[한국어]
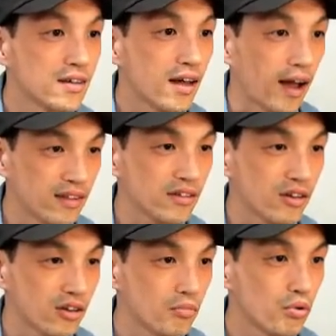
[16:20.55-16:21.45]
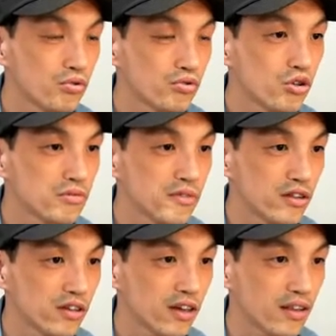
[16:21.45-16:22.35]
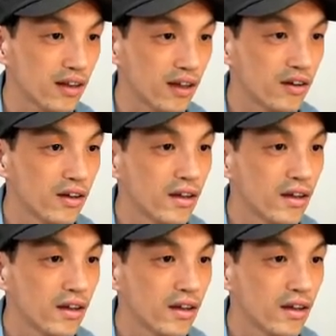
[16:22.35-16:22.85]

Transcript: 않는 것 모두 고르면 어떻게 될까요?